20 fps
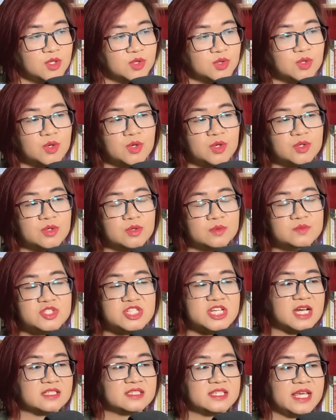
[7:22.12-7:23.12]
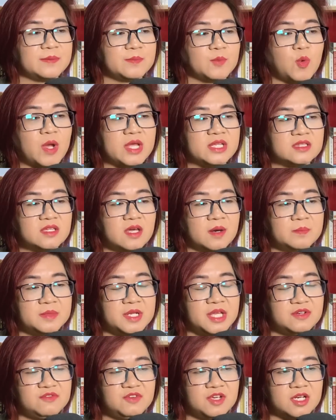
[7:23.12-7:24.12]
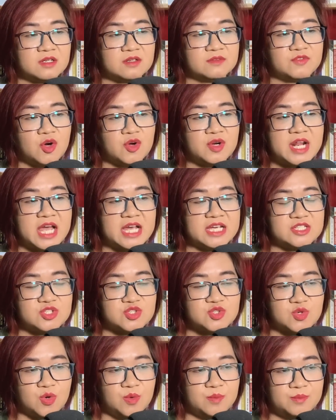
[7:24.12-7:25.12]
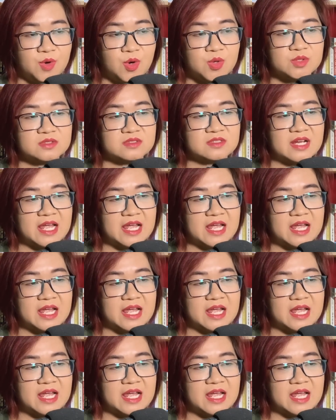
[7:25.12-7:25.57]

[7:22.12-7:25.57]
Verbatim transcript: Tôi cũng chẳng thèm quan tâm đến việc võ đài số 1,